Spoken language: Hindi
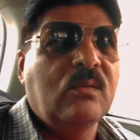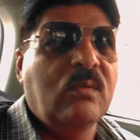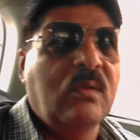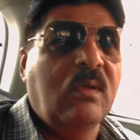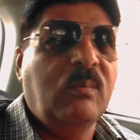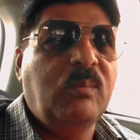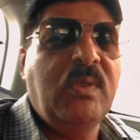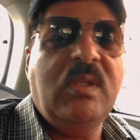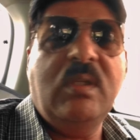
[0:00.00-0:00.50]
तो
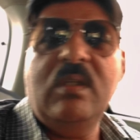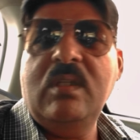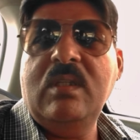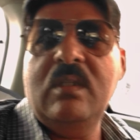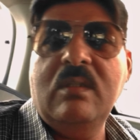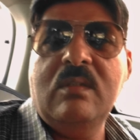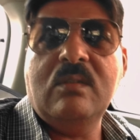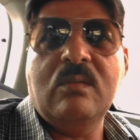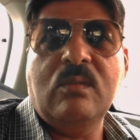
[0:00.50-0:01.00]
अभी
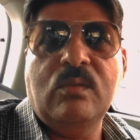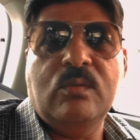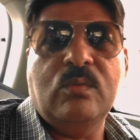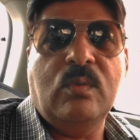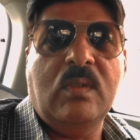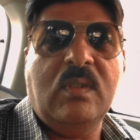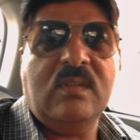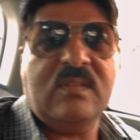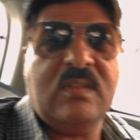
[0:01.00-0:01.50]
कोई
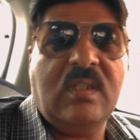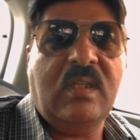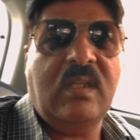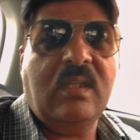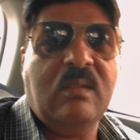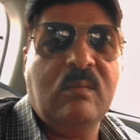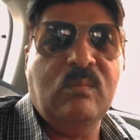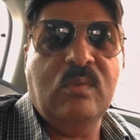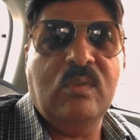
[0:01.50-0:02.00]
थोड़ा सा
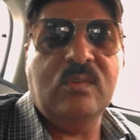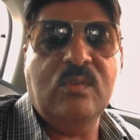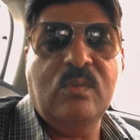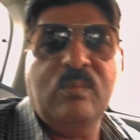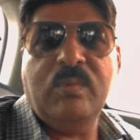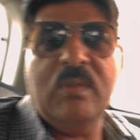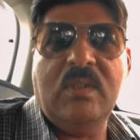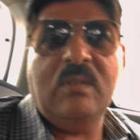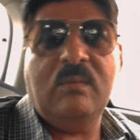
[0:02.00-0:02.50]
एक
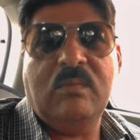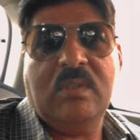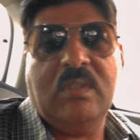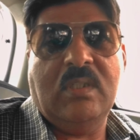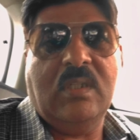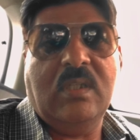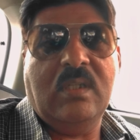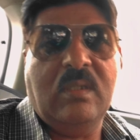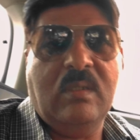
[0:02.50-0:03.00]
मौजू पे
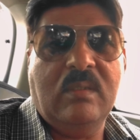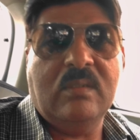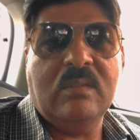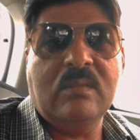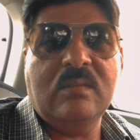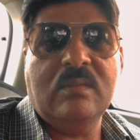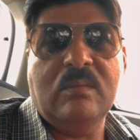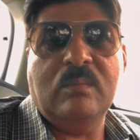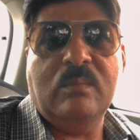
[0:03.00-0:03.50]
मैं
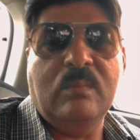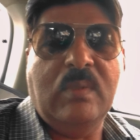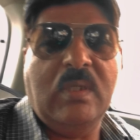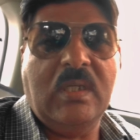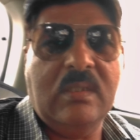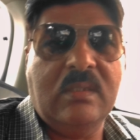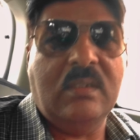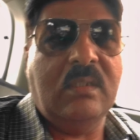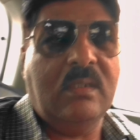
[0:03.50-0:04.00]

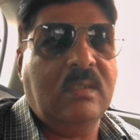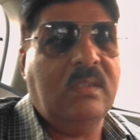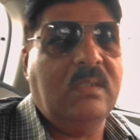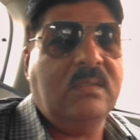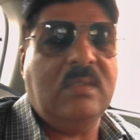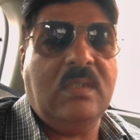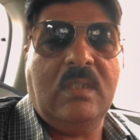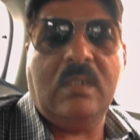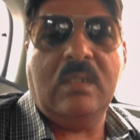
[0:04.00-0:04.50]
बात करना
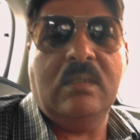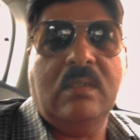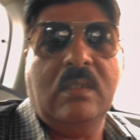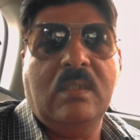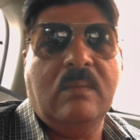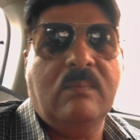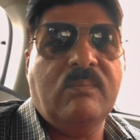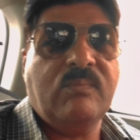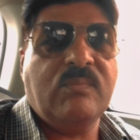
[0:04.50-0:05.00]
चाह रहा
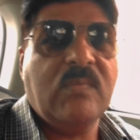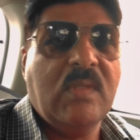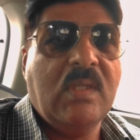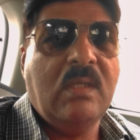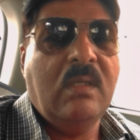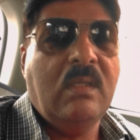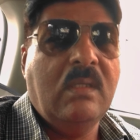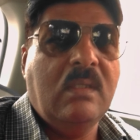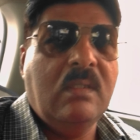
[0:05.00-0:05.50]
था
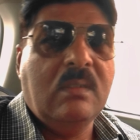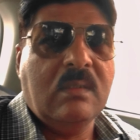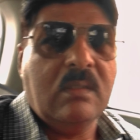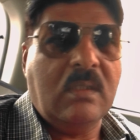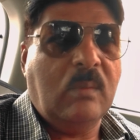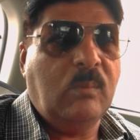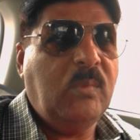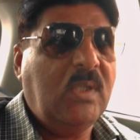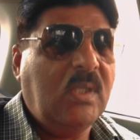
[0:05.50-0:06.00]

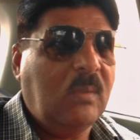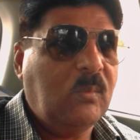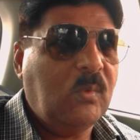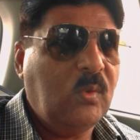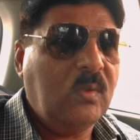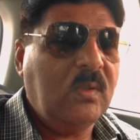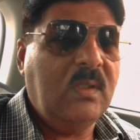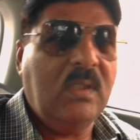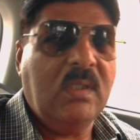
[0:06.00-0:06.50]
अभी हम
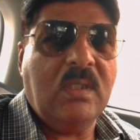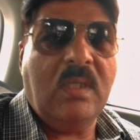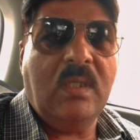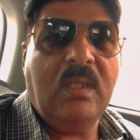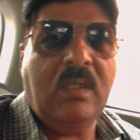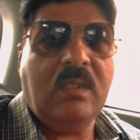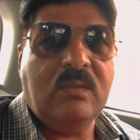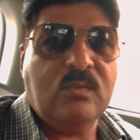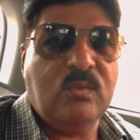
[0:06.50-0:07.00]
लोग निकले
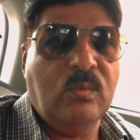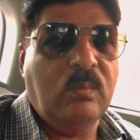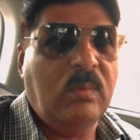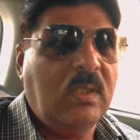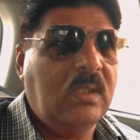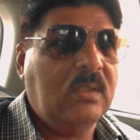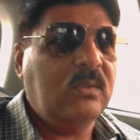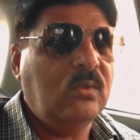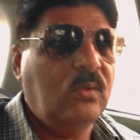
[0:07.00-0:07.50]
हैं
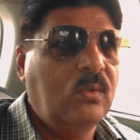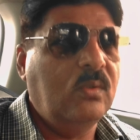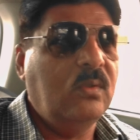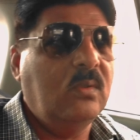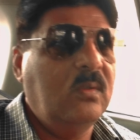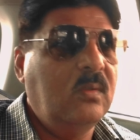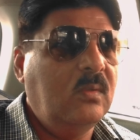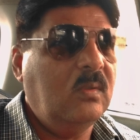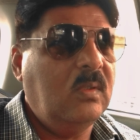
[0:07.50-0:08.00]
सुबह तो
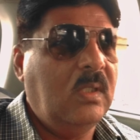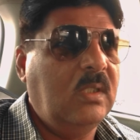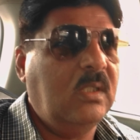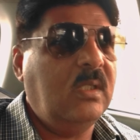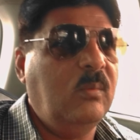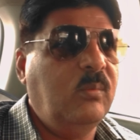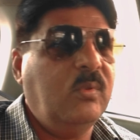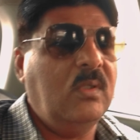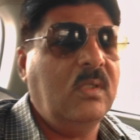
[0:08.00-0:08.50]

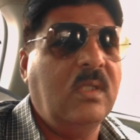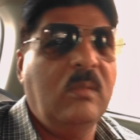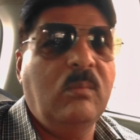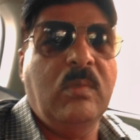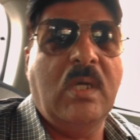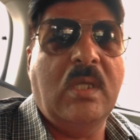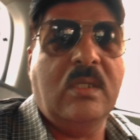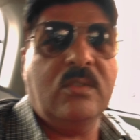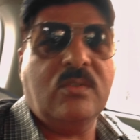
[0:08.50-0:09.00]
हल्की फुल्की
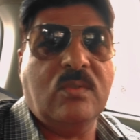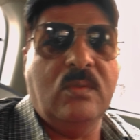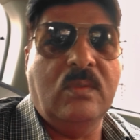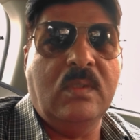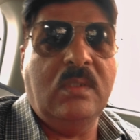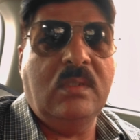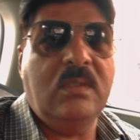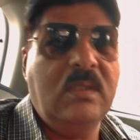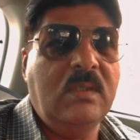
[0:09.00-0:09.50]
बारिश हो
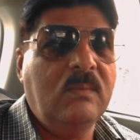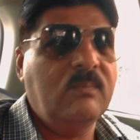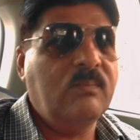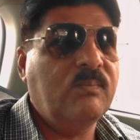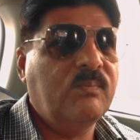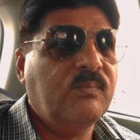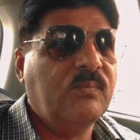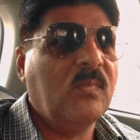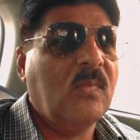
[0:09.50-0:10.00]
रही थी
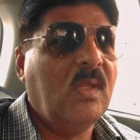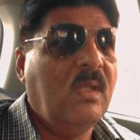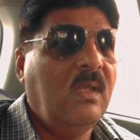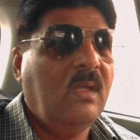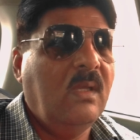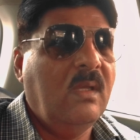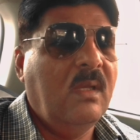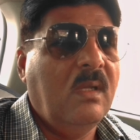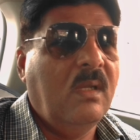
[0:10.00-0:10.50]

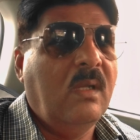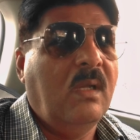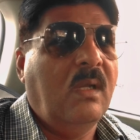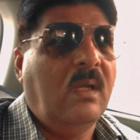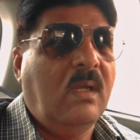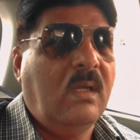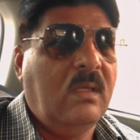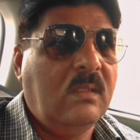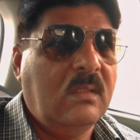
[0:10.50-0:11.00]

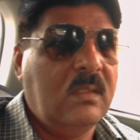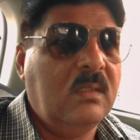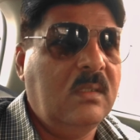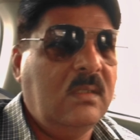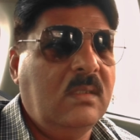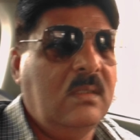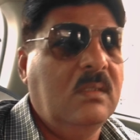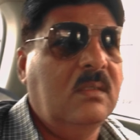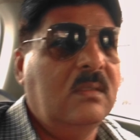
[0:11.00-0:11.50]
और
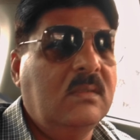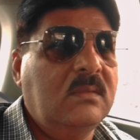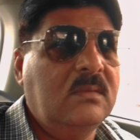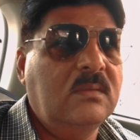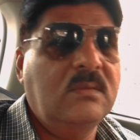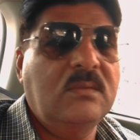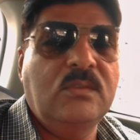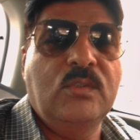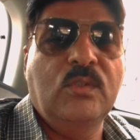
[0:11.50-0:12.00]

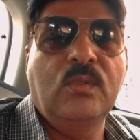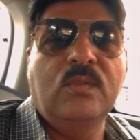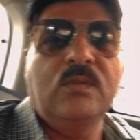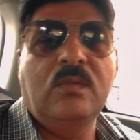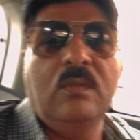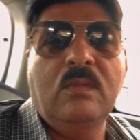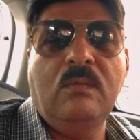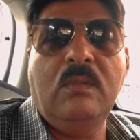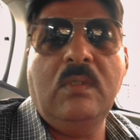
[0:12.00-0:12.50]
जो
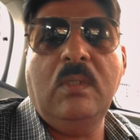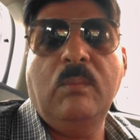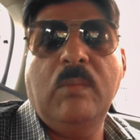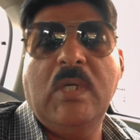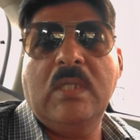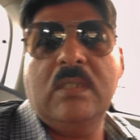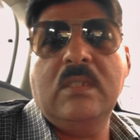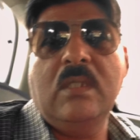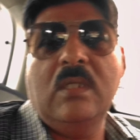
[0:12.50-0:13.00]
ज़रूरी
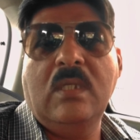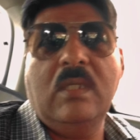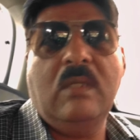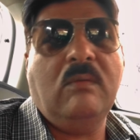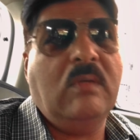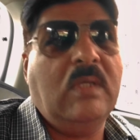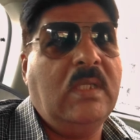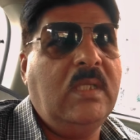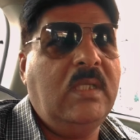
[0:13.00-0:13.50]
बात
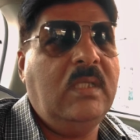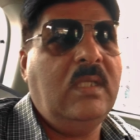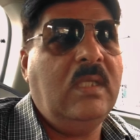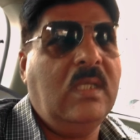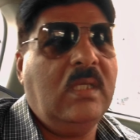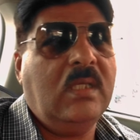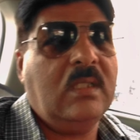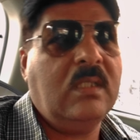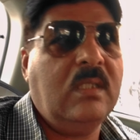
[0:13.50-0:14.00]
करने वाली
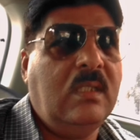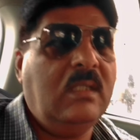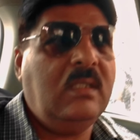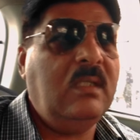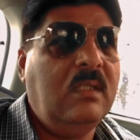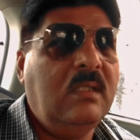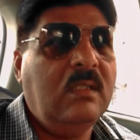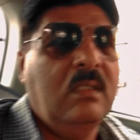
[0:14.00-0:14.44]
है कि